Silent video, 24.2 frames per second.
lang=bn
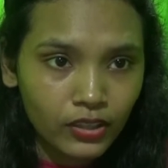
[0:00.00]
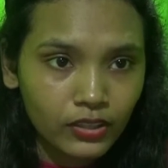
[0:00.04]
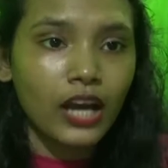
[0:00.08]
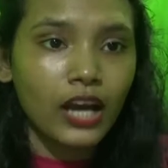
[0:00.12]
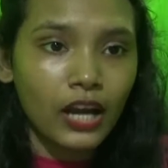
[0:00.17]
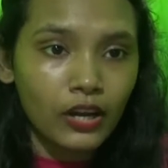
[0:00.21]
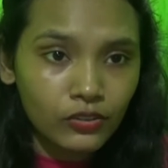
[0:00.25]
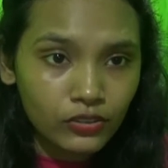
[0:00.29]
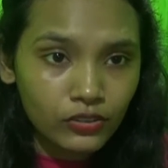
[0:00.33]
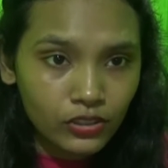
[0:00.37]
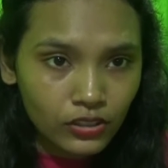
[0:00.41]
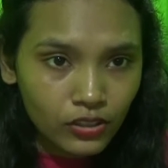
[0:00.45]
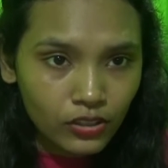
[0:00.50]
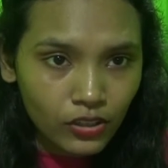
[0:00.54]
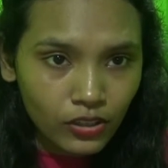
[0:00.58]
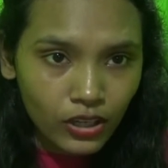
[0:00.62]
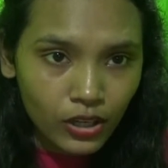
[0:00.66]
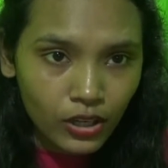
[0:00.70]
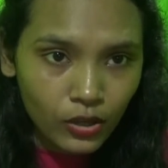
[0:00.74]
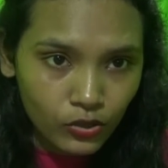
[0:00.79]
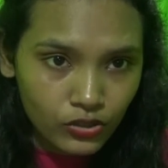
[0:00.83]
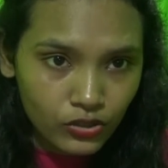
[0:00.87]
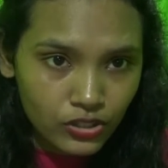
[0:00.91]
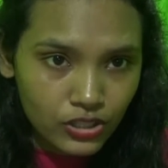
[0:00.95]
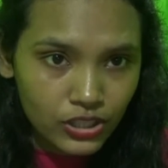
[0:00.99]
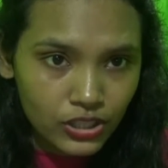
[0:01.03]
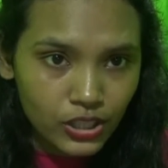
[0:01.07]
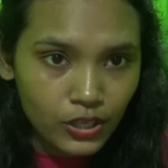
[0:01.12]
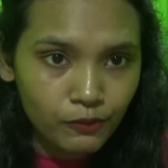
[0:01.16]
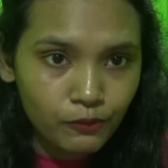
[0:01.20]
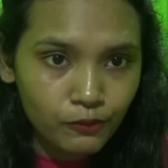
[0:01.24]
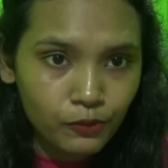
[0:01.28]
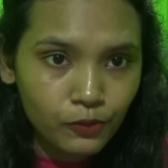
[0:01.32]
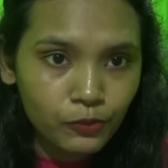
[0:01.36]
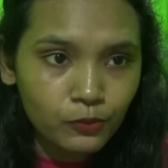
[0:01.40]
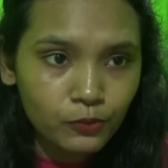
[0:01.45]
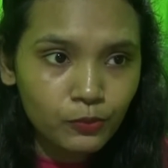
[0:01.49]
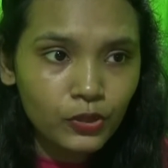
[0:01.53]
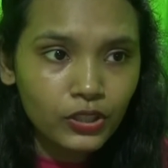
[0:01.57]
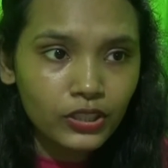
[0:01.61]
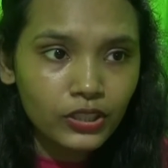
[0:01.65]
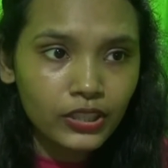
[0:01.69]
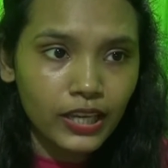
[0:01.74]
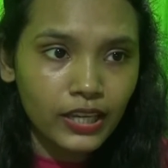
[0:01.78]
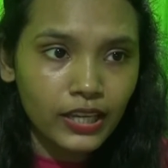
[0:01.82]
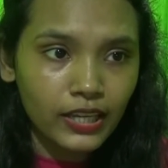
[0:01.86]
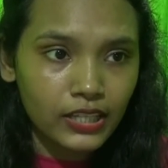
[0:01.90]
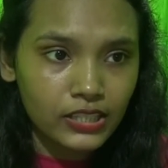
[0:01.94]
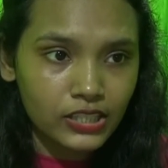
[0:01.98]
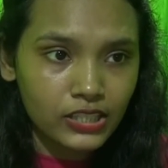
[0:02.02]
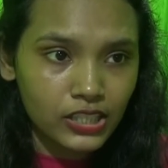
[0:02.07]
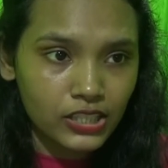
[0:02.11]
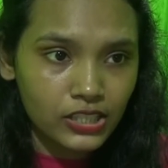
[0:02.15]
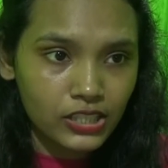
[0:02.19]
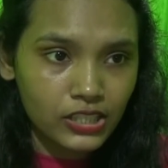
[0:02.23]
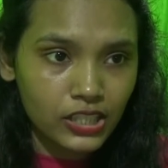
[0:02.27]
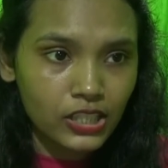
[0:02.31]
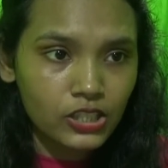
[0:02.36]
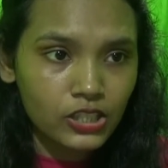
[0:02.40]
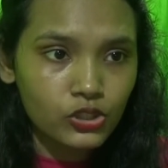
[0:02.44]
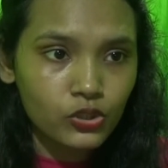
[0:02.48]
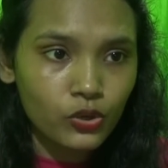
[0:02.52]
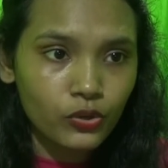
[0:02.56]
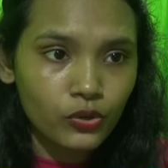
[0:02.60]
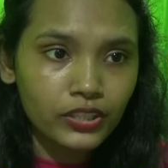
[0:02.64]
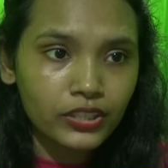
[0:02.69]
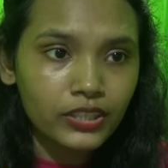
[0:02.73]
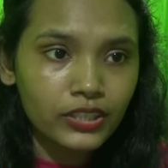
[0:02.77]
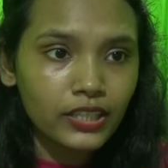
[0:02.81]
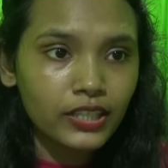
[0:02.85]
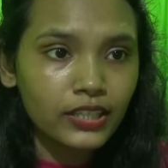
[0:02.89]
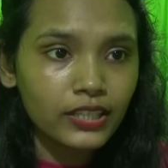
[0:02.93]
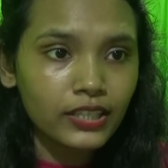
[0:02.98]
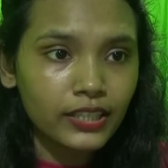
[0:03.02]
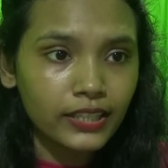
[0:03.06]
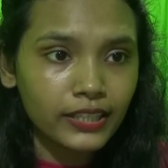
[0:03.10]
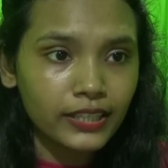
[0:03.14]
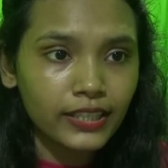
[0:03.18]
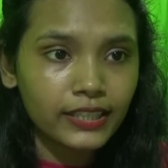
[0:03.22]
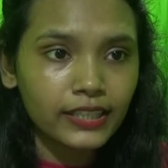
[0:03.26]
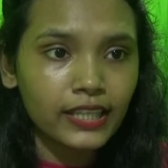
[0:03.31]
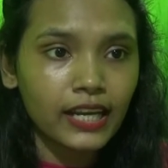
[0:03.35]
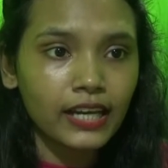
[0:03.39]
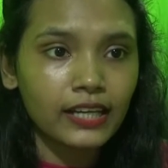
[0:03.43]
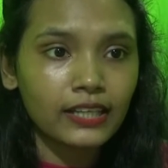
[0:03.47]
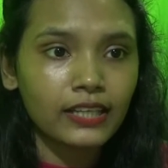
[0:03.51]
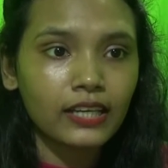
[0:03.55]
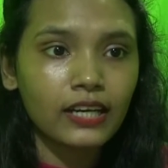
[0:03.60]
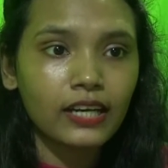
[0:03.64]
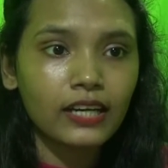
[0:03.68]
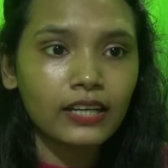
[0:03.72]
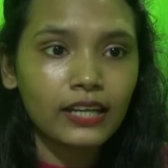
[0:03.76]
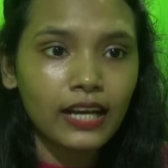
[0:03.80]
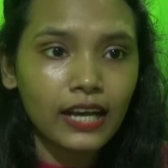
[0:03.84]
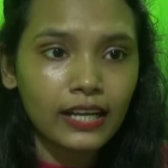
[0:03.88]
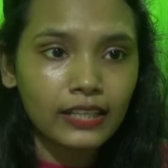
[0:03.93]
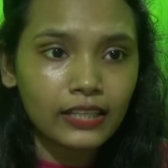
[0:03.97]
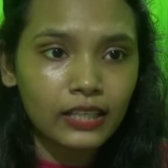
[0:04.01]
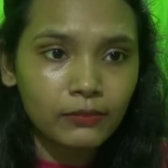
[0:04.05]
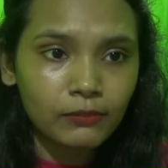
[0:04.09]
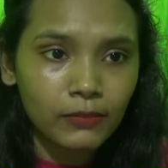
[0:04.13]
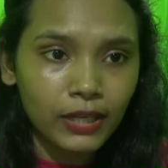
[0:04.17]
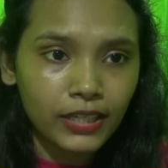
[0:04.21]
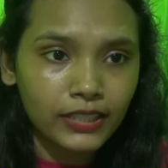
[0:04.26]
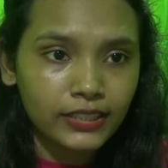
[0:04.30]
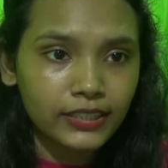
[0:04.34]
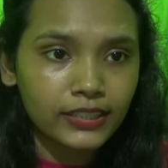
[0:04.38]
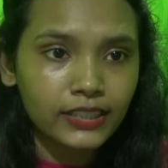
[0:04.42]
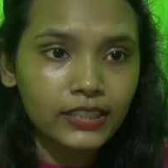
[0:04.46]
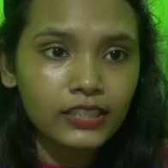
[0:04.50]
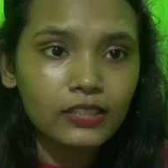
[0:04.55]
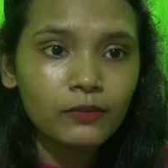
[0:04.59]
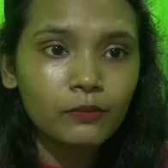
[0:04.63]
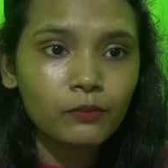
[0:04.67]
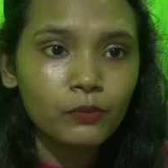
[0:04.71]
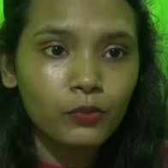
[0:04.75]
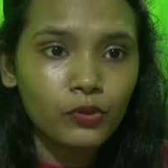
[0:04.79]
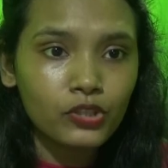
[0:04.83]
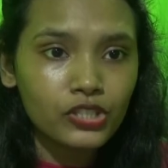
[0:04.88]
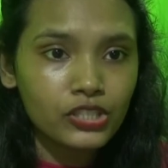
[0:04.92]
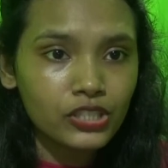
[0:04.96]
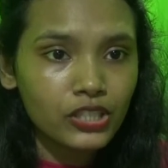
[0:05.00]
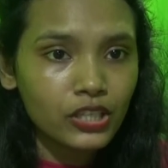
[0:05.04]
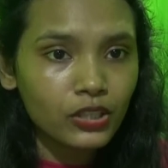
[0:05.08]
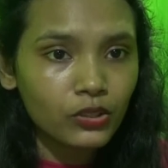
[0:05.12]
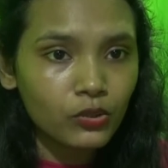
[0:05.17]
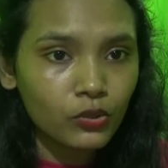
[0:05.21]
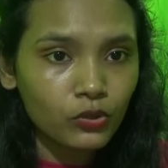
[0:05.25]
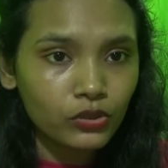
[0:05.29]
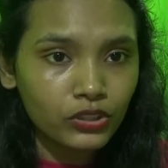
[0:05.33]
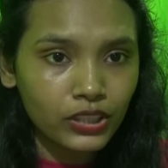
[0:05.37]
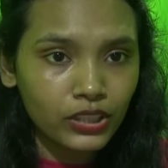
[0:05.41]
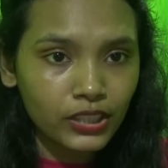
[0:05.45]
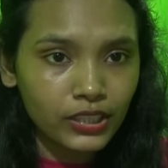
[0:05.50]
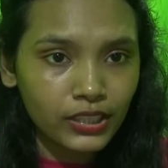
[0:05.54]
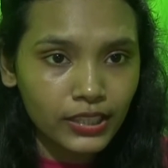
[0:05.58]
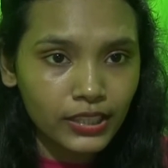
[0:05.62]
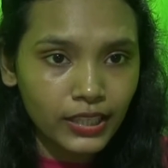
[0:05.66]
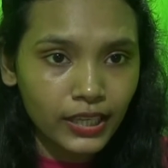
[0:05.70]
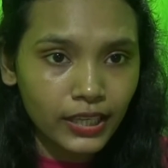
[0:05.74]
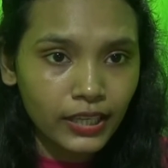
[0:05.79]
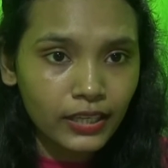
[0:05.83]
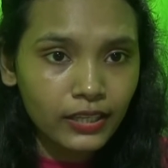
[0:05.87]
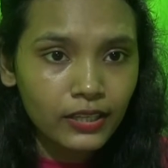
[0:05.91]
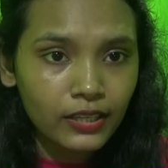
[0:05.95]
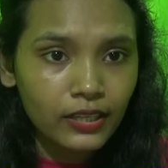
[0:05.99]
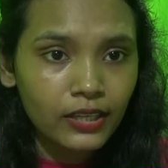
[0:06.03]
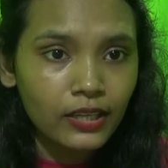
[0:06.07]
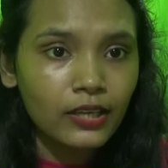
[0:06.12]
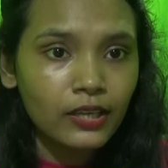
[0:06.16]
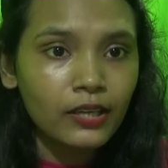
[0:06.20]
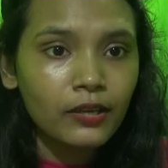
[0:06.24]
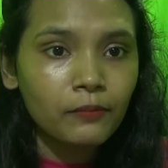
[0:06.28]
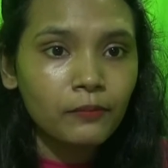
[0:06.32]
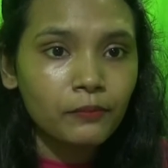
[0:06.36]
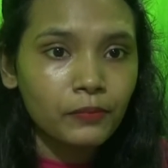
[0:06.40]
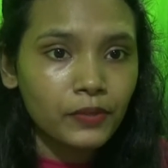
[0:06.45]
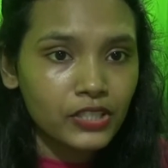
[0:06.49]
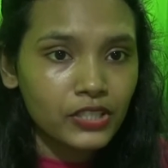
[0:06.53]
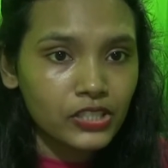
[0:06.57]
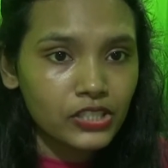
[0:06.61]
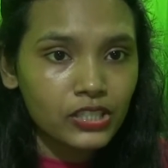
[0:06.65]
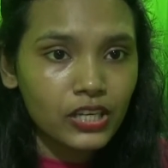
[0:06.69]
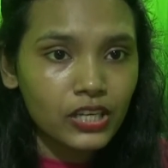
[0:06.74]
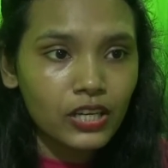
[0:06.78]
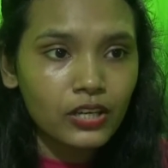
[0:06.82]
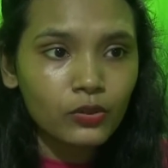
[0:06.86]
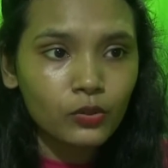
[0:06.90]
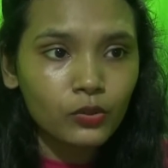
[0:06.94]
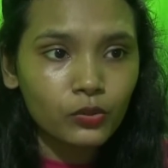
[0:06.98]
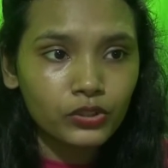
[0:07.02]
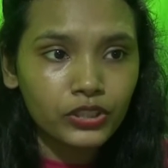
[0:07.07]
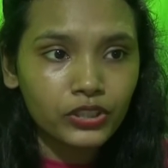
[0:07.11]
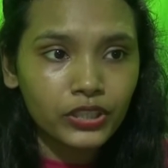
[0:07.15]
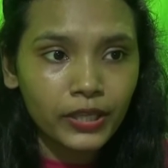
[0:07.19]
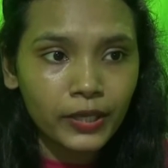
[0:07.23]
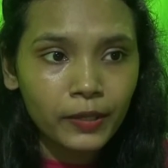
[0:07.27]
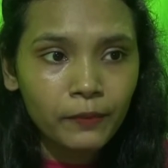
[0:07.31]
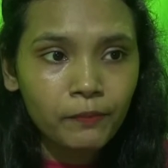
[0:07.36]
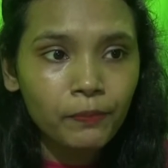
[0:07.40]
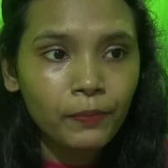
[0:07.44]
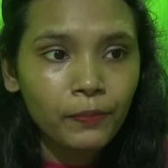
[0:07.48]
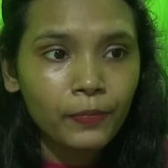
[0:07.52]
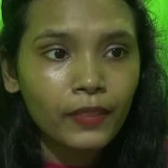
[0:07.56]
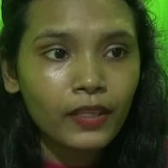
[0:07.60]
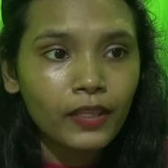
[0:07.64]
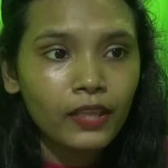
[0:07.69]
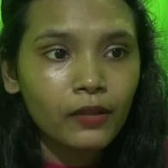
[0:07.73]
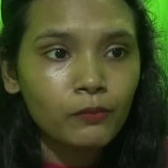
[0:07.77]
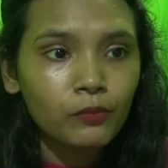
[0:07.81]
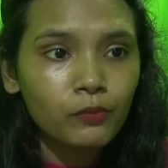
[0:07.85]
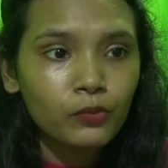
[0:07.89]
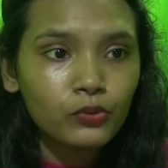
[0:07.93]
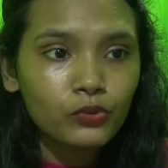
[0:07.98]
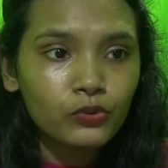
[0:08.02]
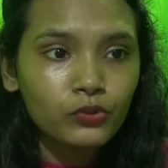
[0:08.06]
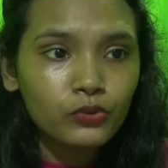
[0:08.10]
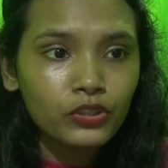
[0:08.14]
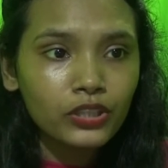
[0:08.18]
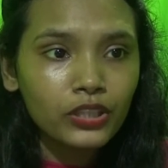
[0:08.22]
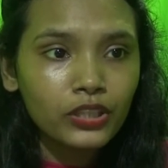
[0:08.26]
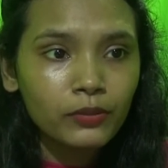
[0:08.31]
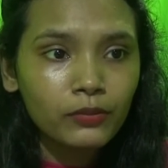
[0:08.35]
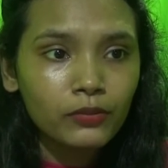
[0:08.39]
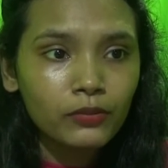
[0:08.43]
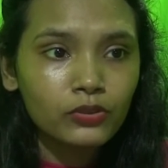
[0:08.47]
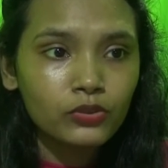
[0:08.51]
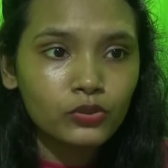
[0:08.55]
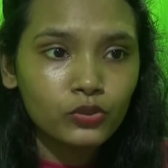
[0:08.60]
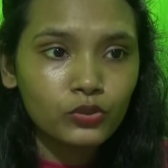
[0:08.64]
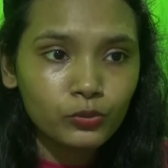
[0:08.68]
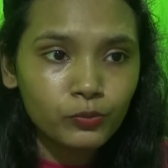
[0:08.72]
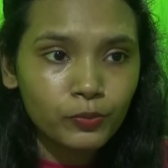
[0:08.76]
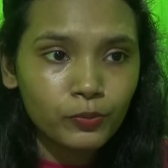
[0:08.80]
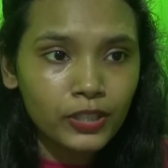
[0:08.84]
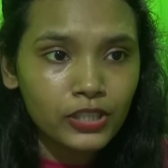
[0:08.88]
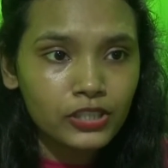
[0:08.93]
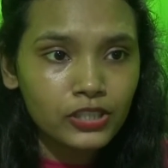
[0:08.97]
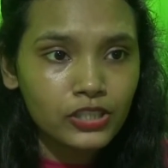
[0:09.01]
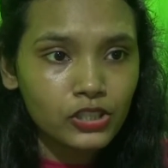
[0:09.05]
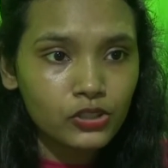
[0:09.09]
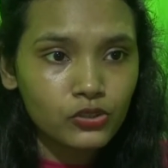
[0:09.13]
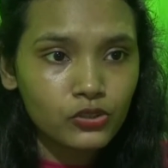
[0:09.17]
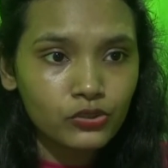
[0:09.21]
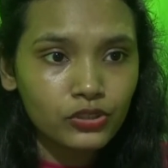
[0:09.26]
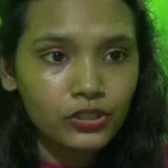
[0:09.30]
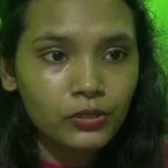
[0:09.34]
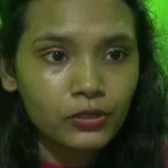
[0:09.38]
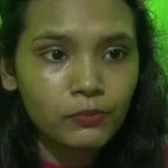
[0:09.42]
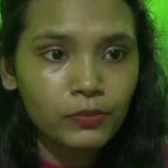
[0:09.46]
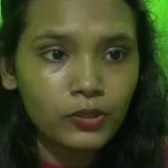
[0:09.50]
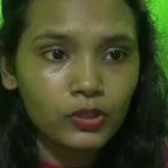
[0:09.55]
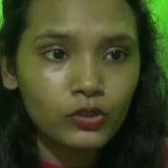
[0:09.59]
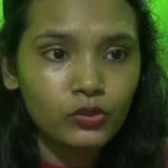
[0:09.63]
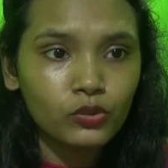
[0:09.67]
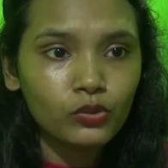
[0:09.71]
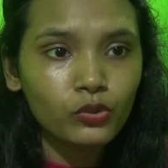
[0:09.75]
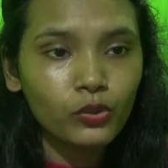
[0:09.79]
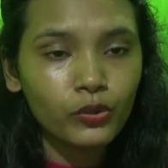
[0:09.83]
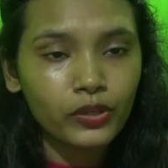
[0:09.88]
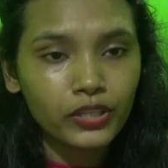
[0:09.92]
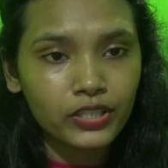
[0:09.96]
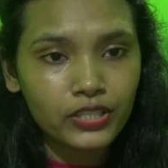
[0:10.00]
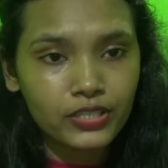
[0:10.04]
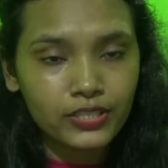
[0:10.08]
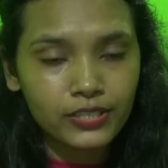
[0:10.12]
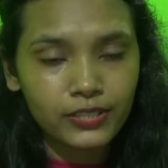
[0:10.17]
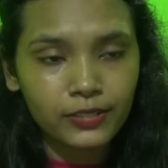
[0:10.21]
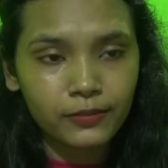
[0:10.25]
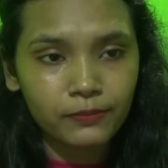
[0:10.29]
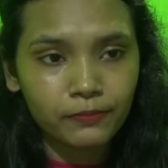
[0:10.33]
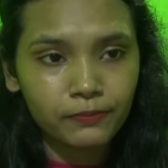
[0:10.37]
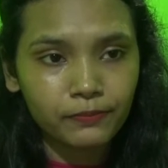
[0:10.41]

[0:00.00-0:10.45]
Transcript: ধারণা করা হচ্ছে ফুটবল খেলা শেষে শরীরে লেগে থাকা কাদামাটি পরিষ্কার করতে গিয়ে প্রেশার উঠে পুকুরে ডুবে শিশুরির মৃত্যু হয়েছে